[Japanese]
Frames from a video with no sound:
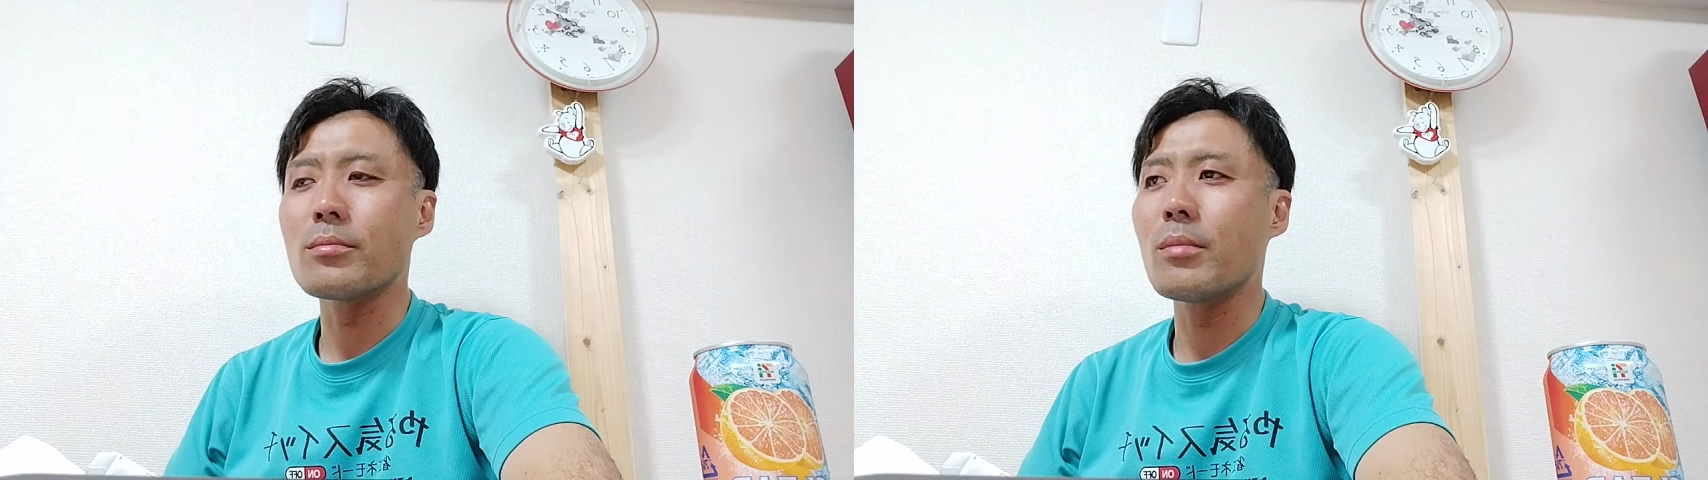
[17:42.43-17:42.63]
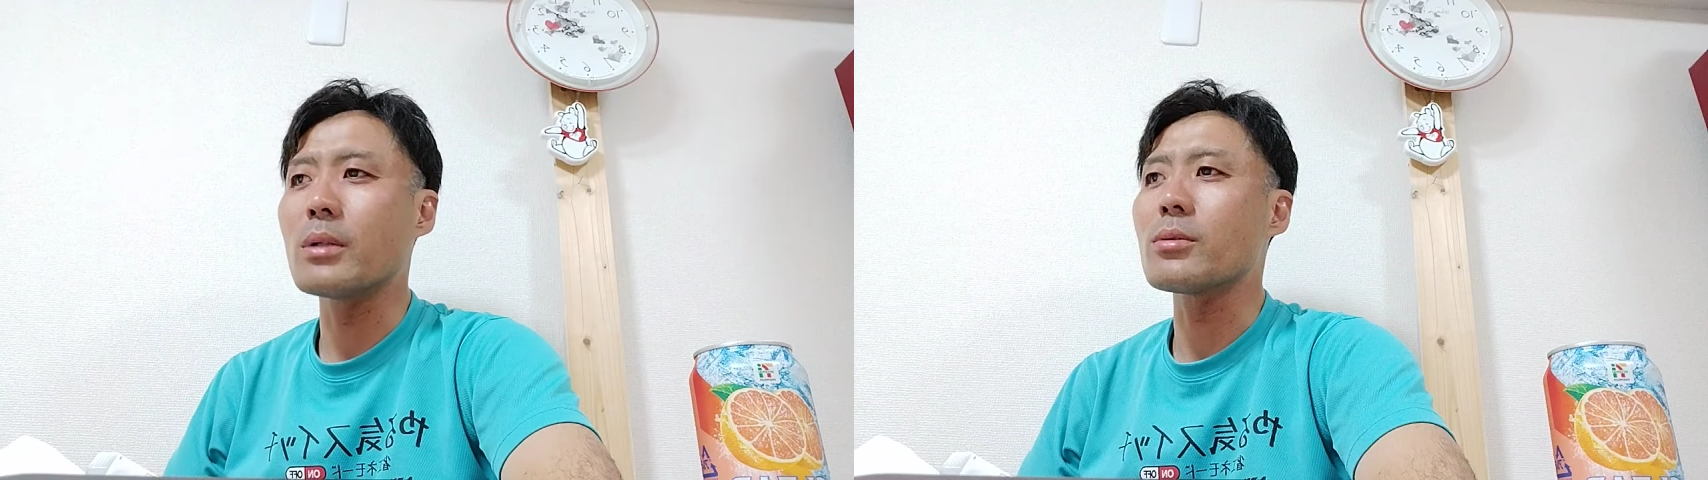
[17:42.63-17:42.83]

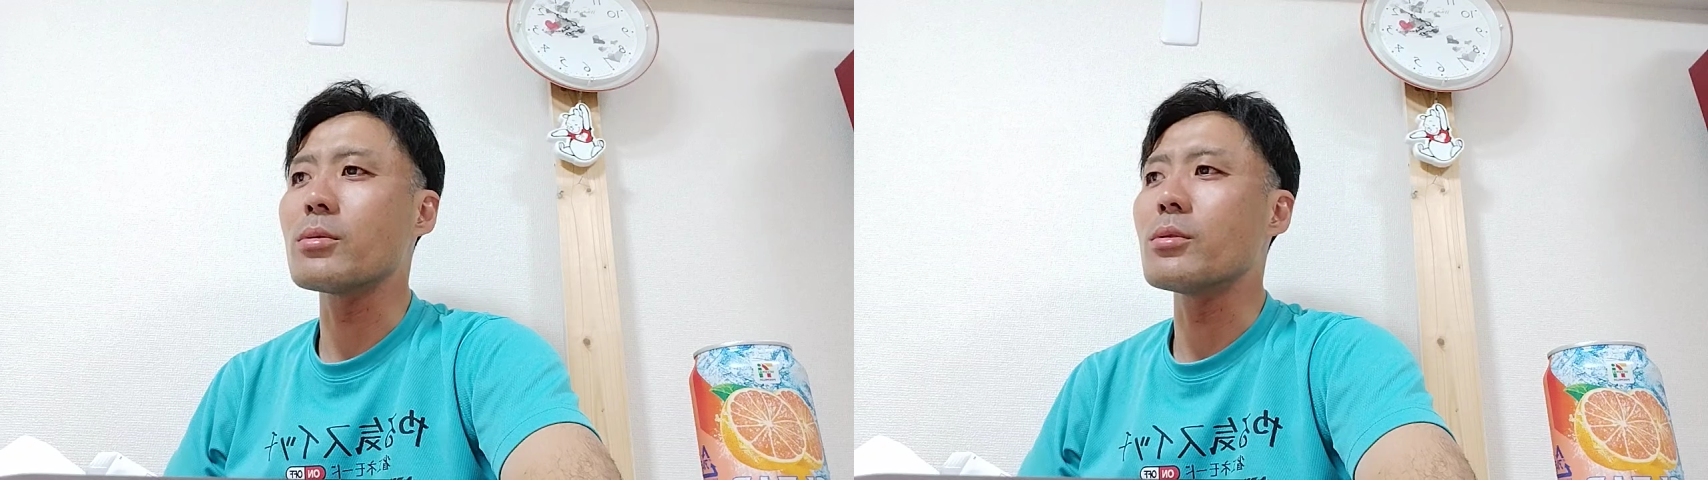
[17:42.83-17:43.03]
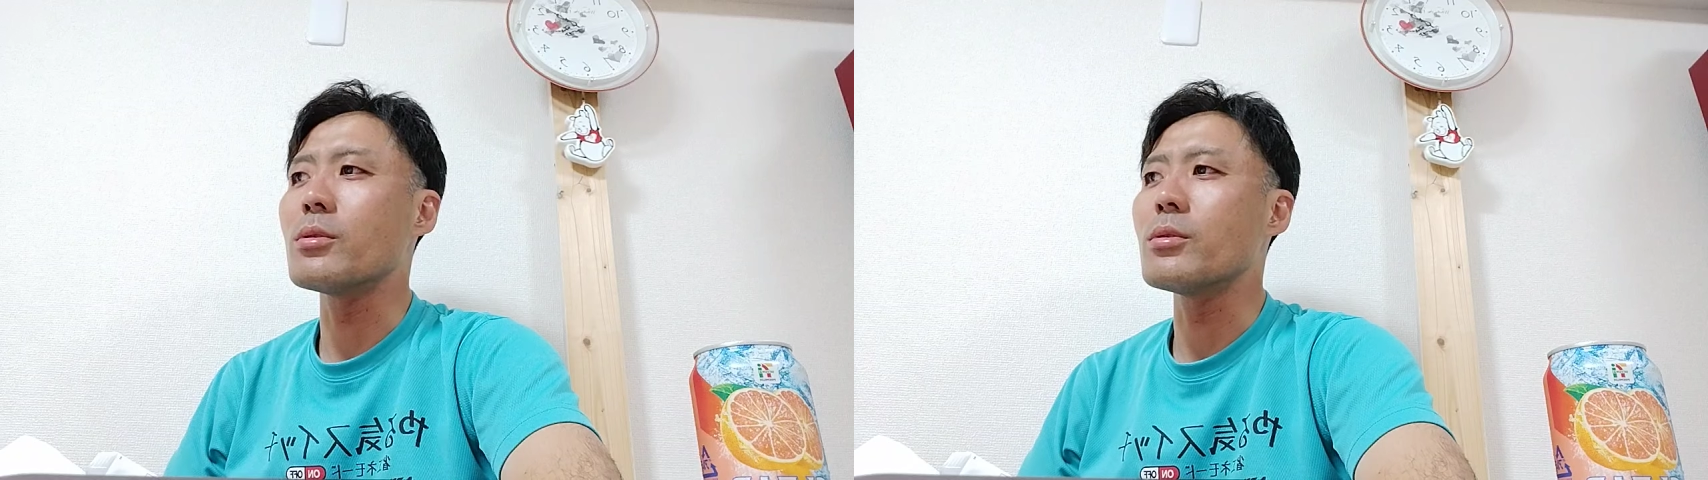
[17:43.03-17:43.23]
まあそ
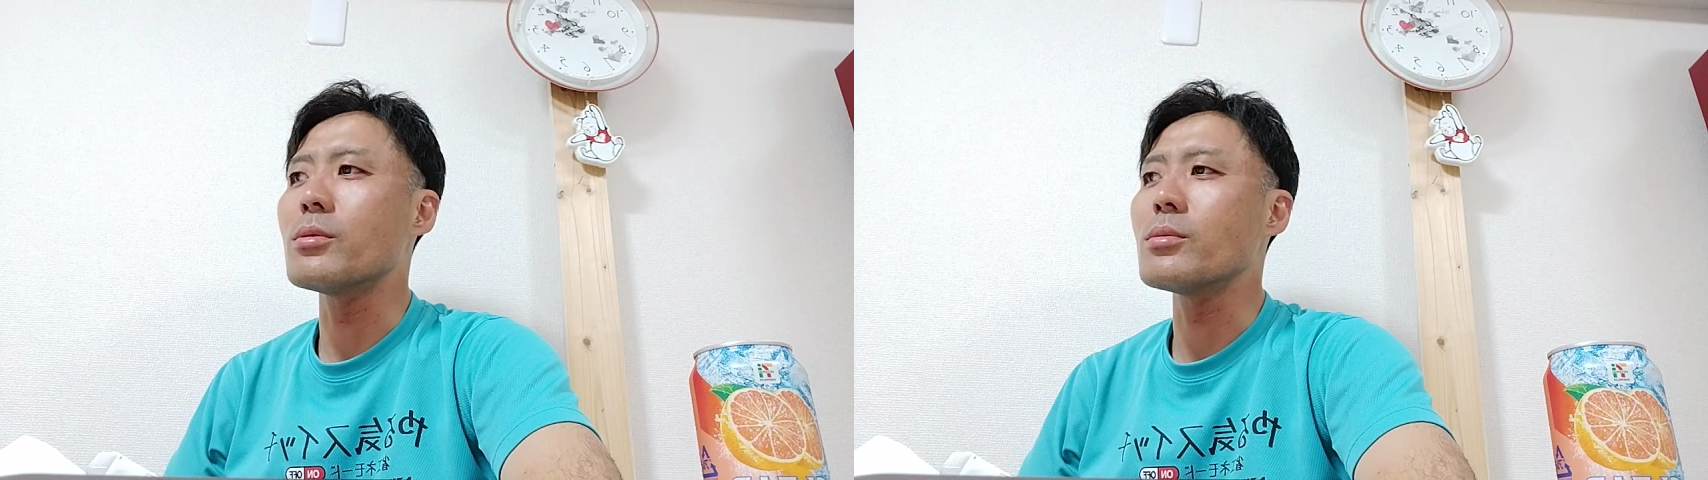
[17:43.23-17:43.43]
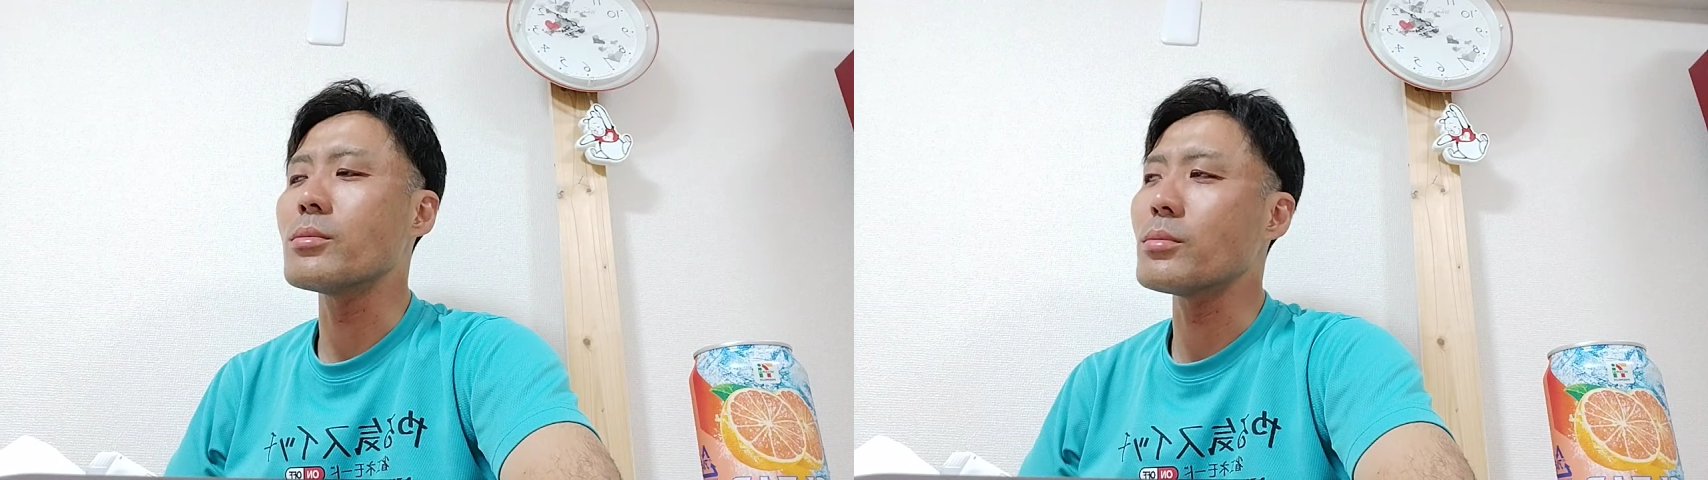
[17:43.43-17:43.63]
の